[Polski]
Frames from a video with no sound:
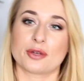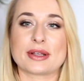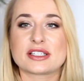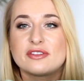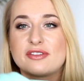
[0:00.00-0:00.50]

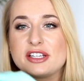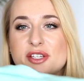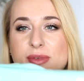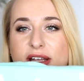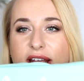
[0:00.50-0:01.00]

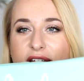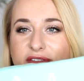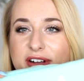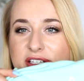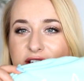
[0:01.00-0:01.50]
Dopasowywaliśmy
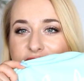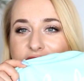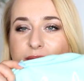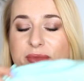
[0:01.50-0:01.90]
właśnie do tej